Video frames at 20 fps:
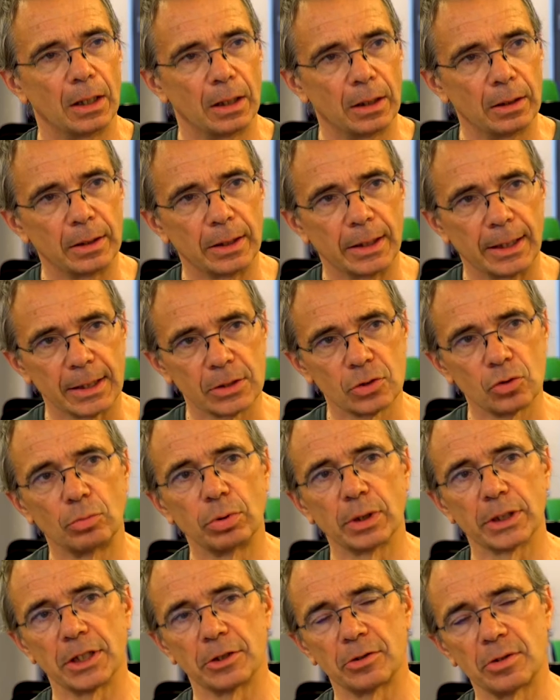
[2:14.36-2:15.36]
Euh, et la
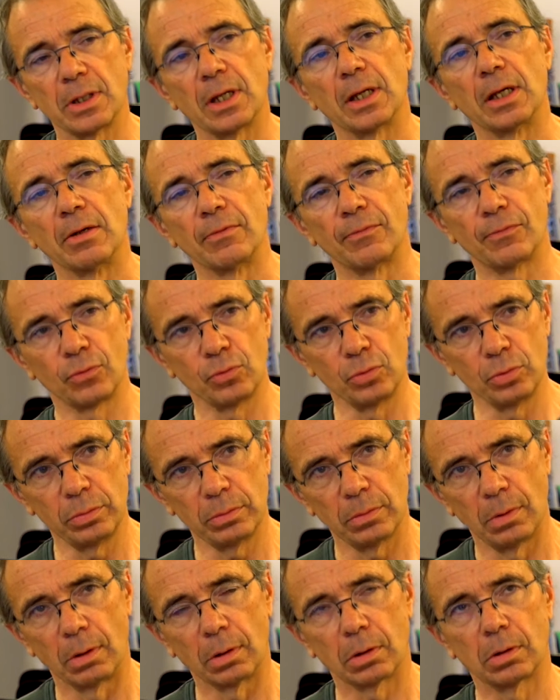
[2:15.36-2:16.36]
sobriété est
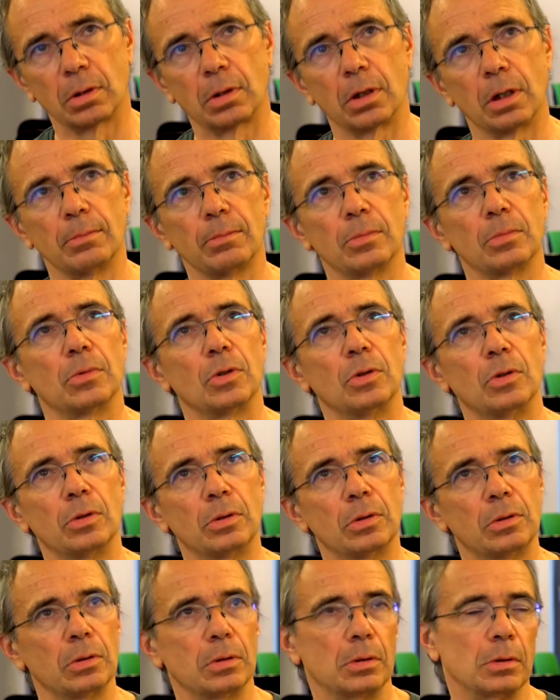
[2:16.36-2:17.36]
vue comme
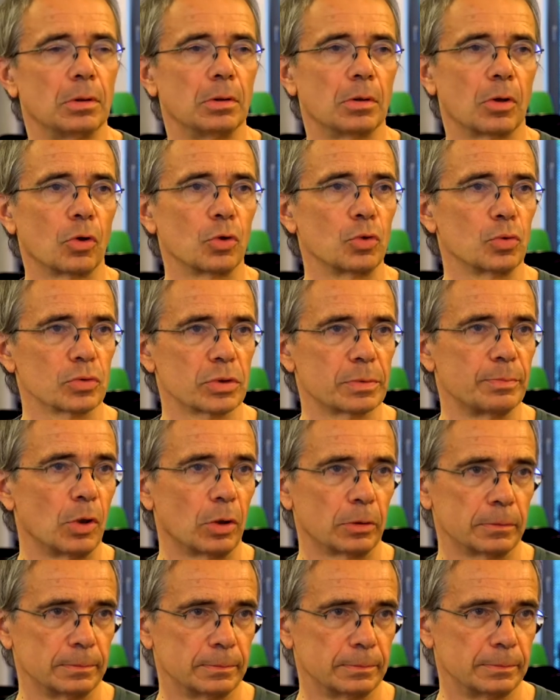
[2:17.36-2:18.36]
le euh, renoncement.